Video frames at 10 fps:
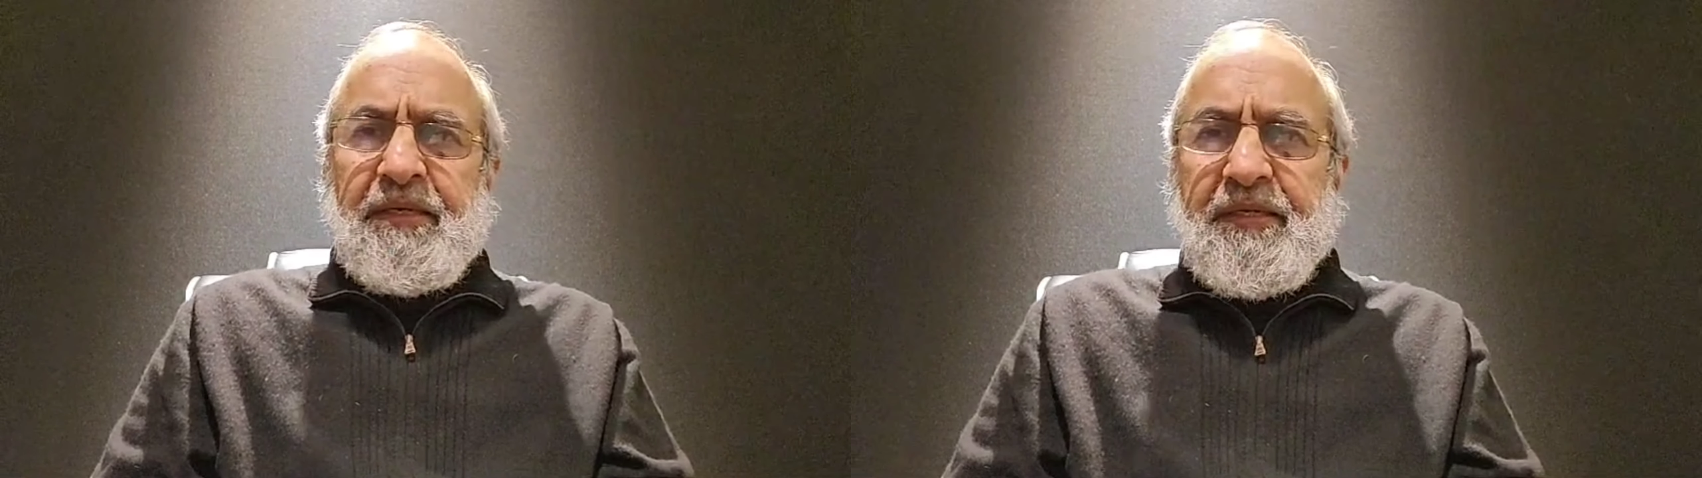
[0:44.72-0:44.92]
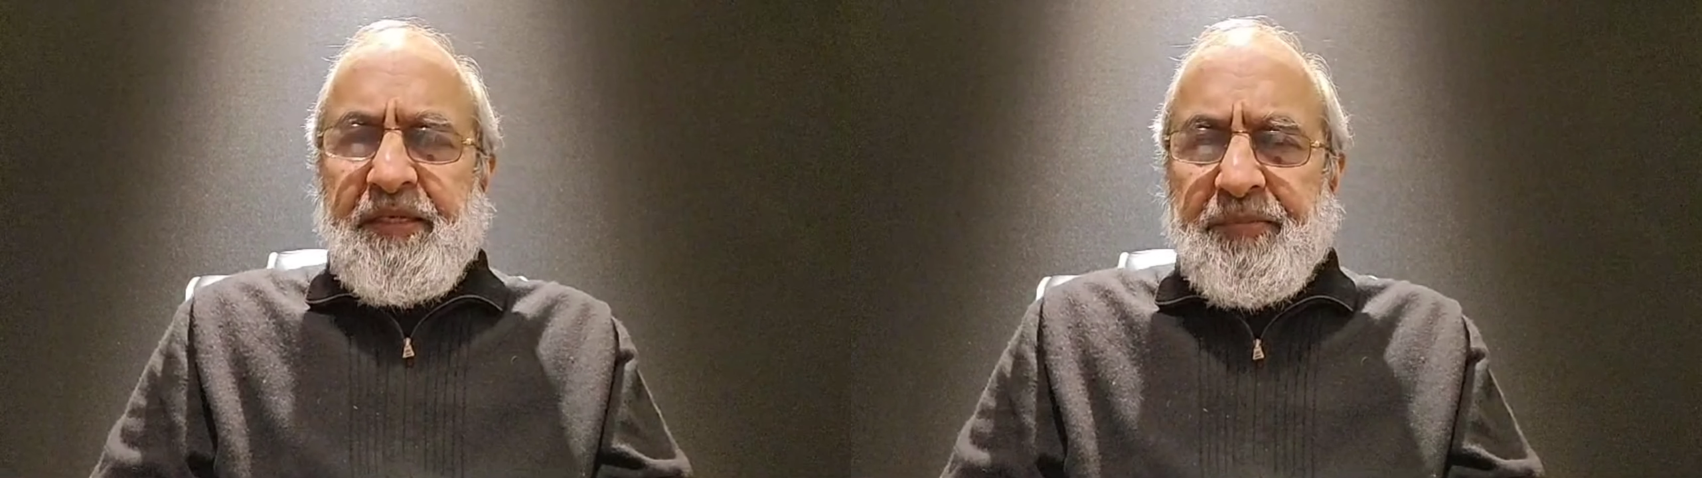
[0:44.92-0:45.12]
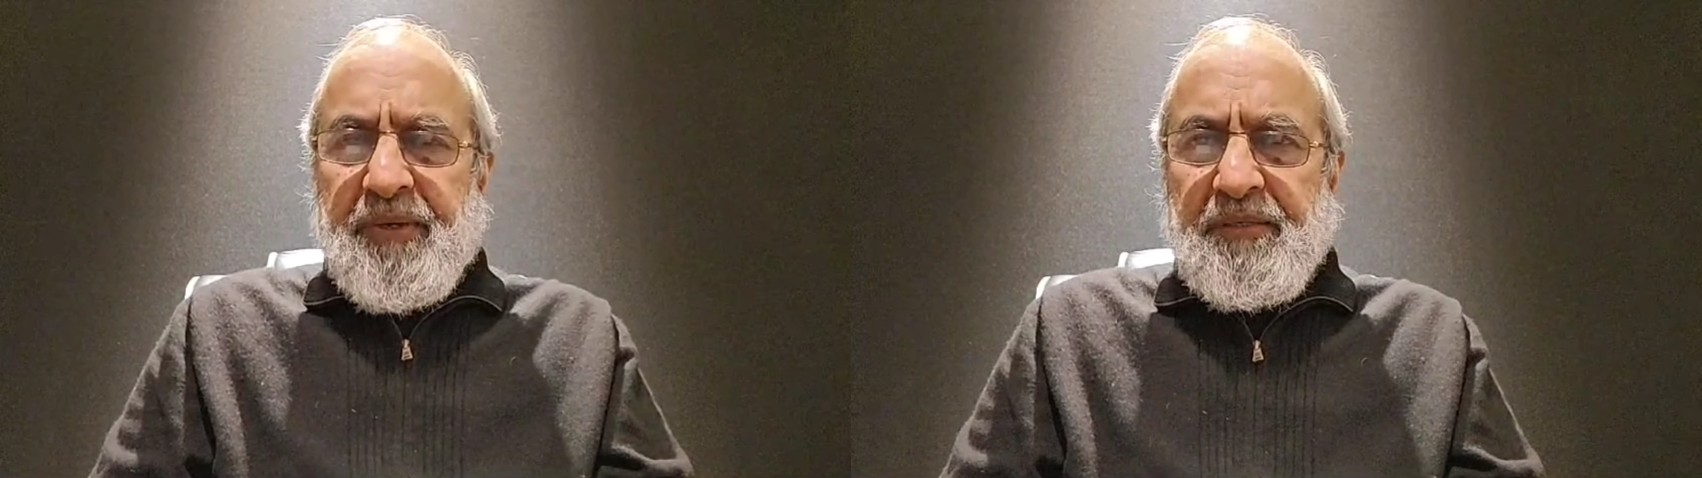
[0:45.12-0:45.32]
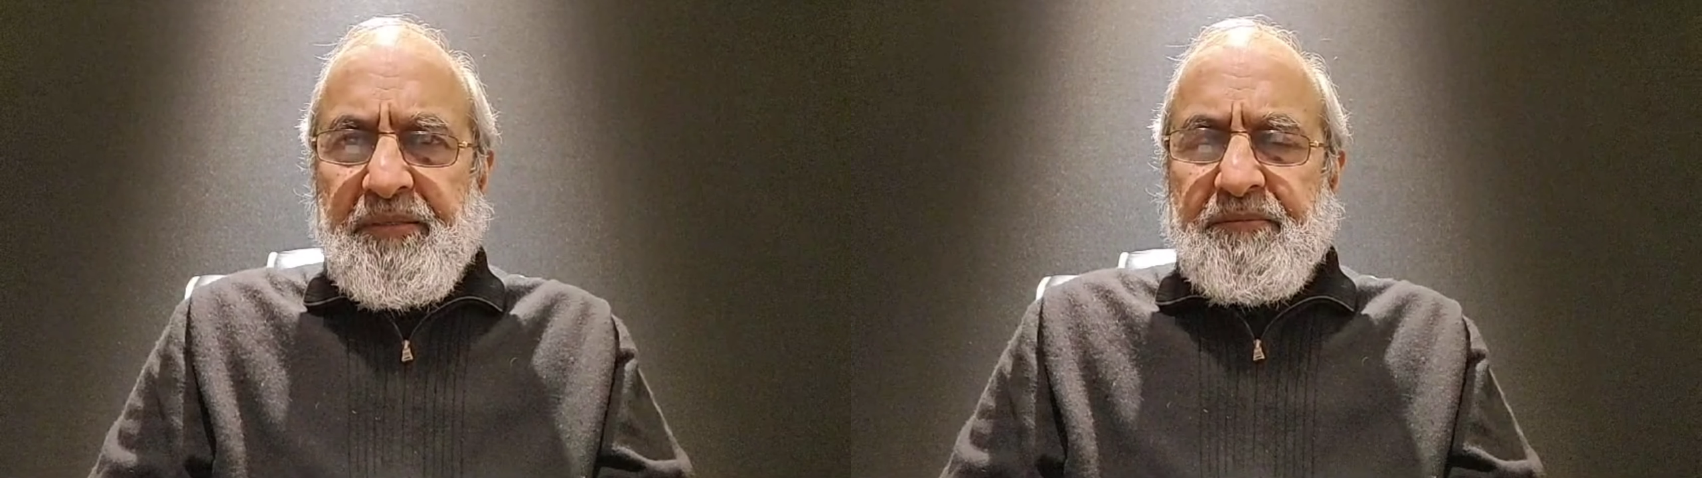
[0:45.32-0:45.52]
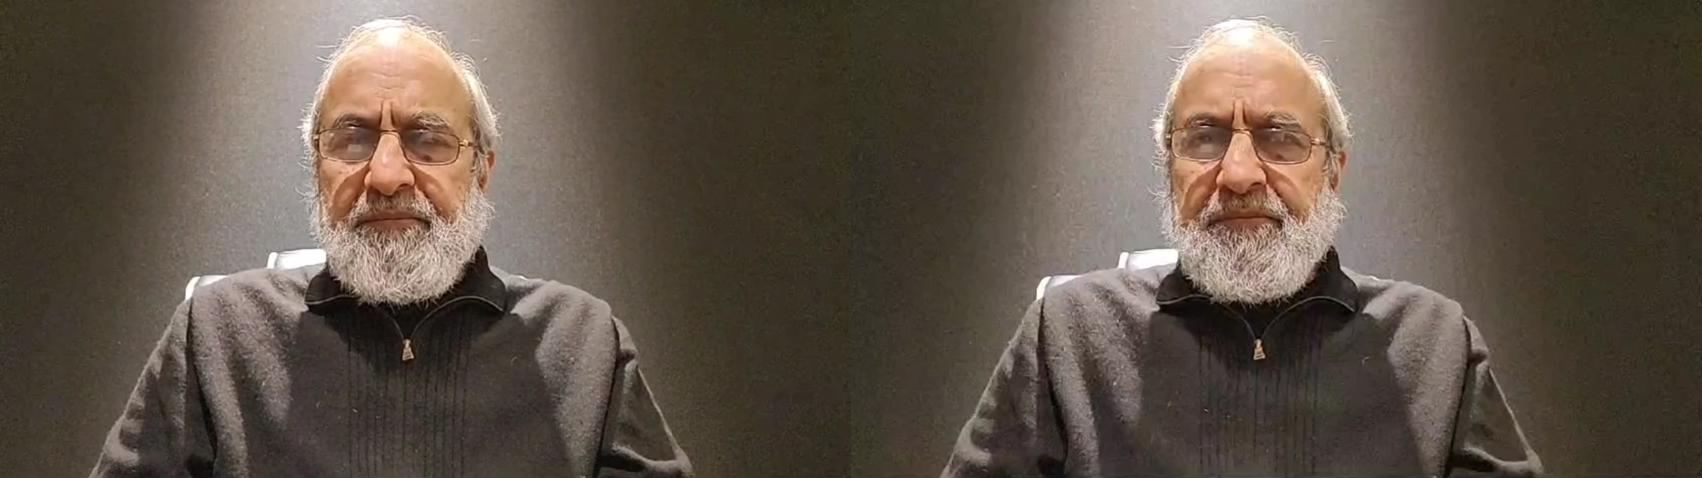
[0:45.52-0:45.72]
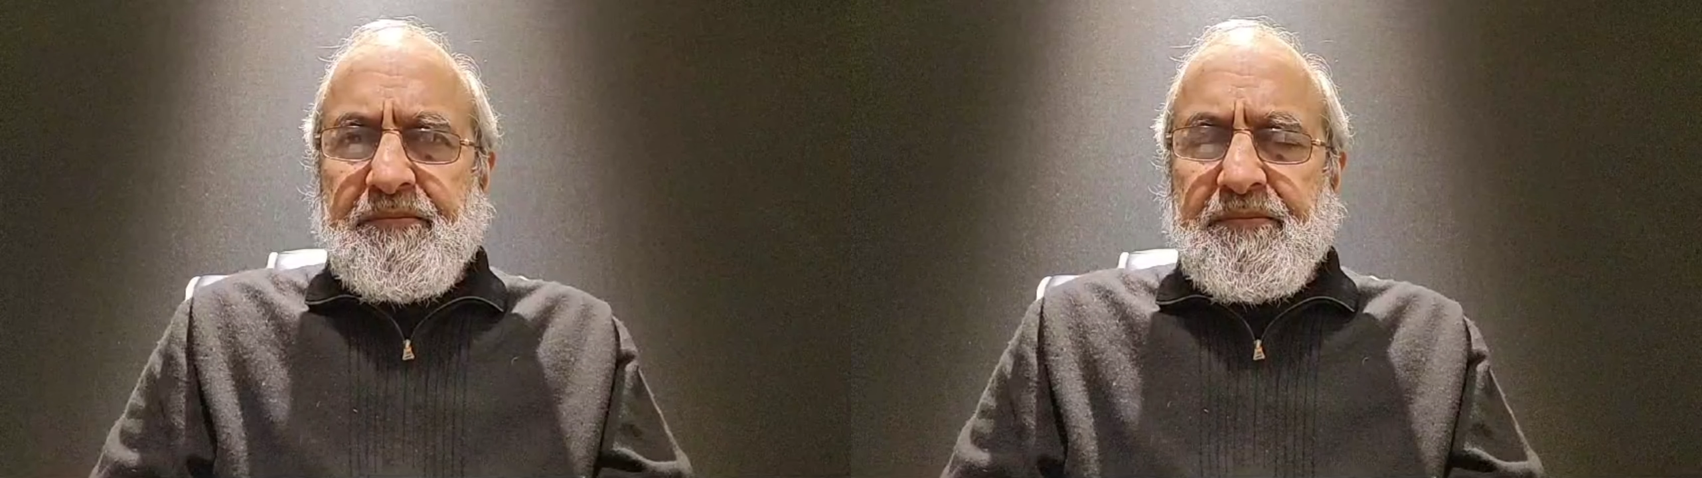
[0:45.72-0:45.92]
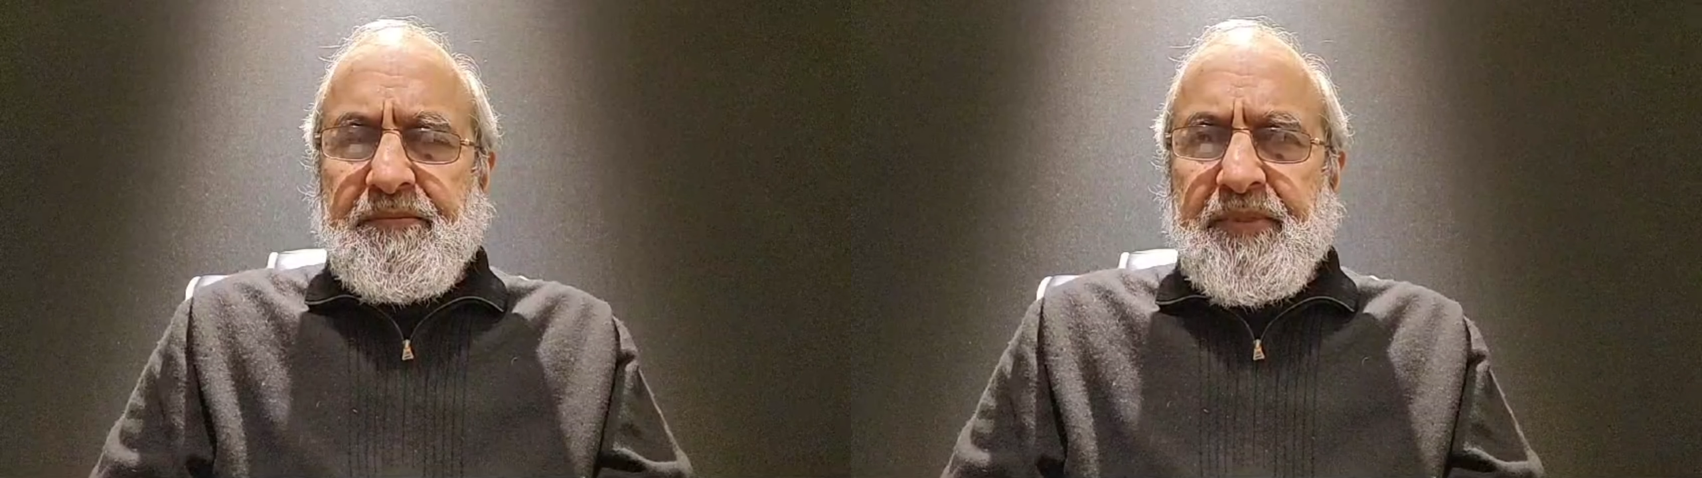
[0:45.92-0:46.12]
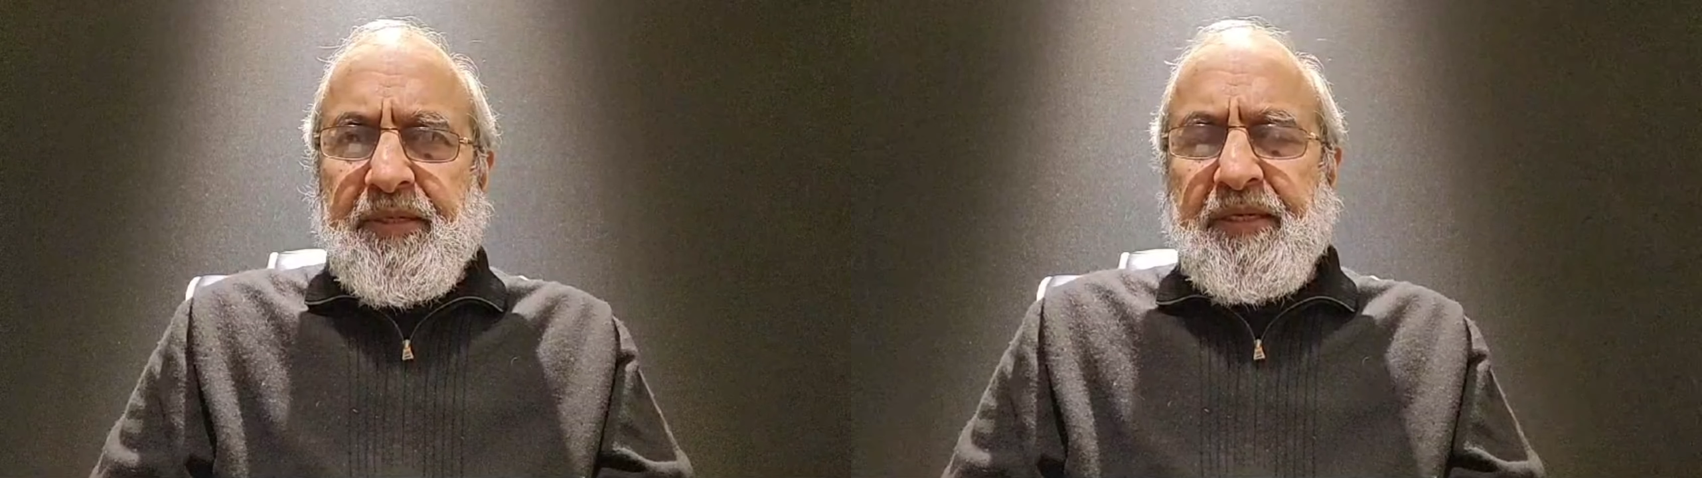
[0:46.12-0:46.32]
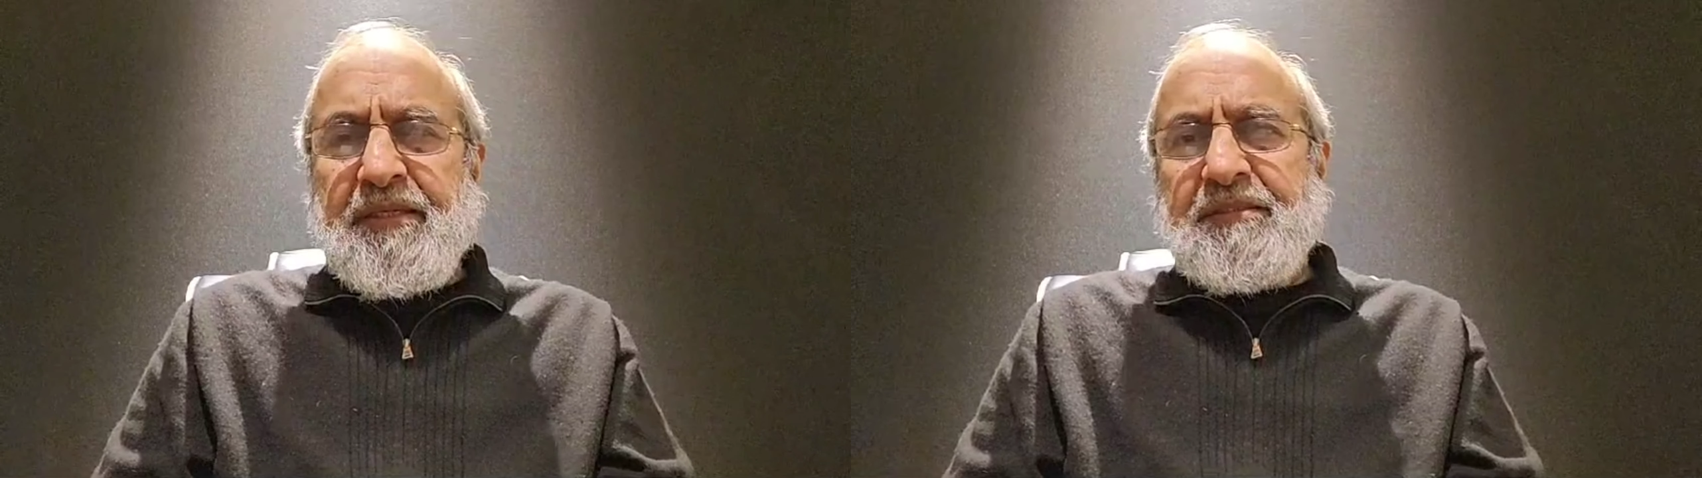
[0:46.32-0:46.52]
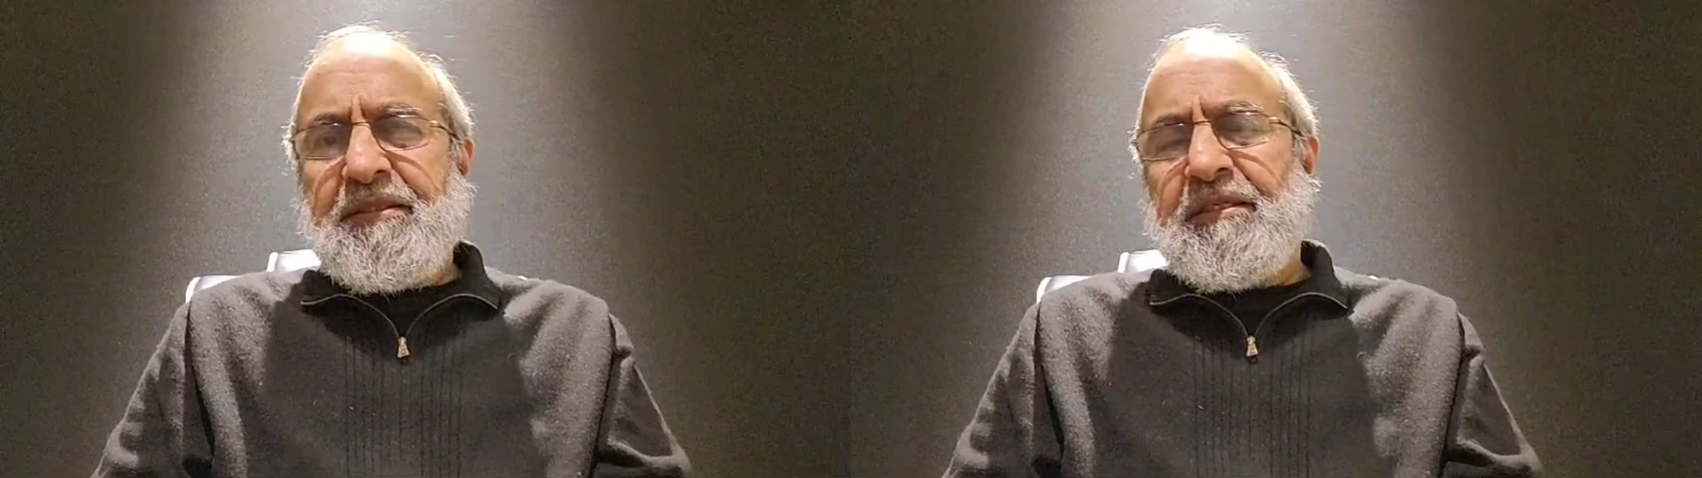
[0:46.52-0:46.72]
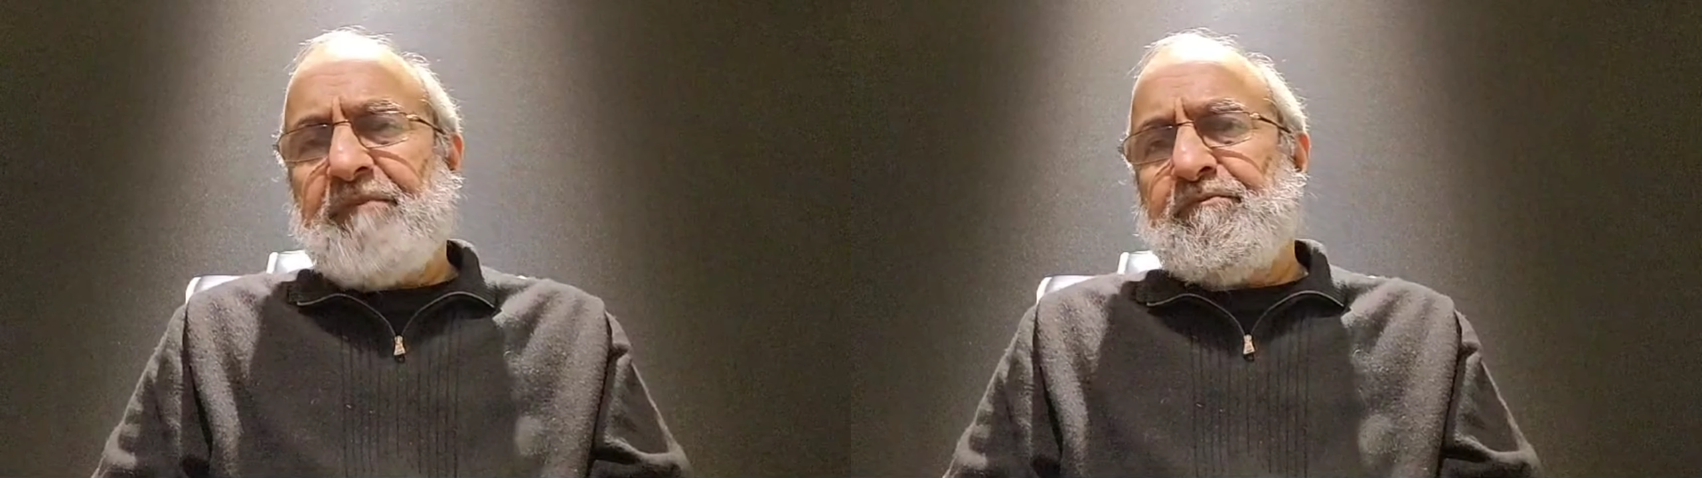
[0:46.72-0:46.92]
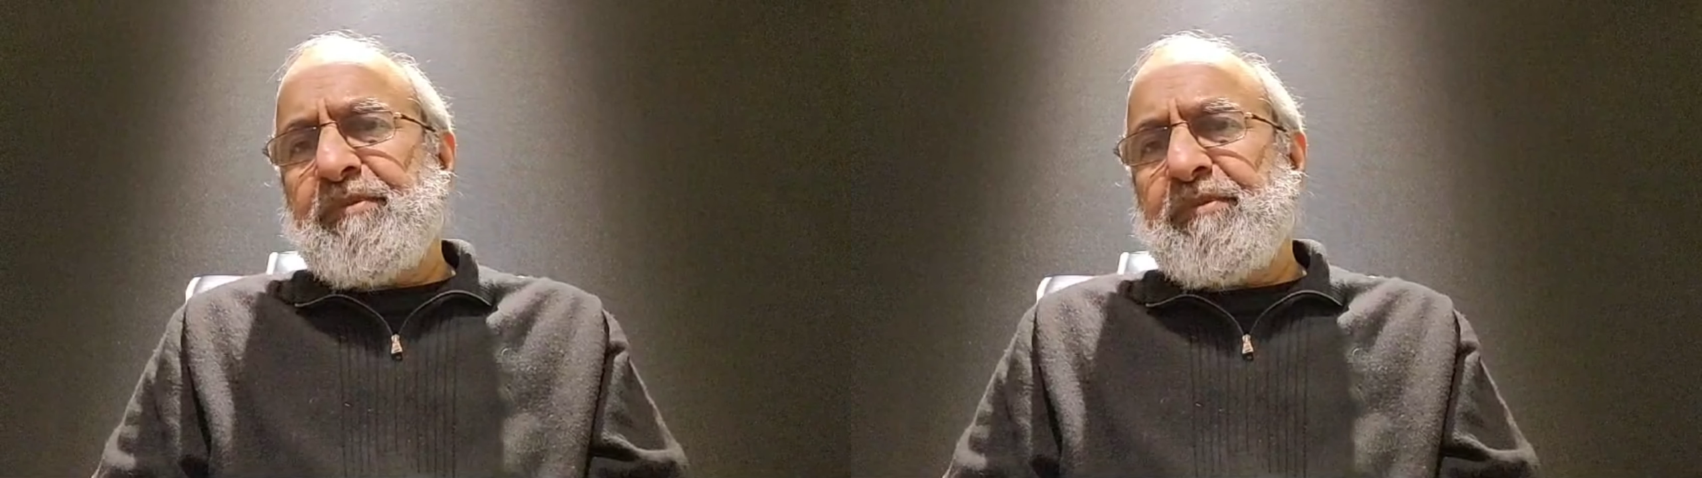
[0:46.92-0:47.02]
ये बात अगरचे के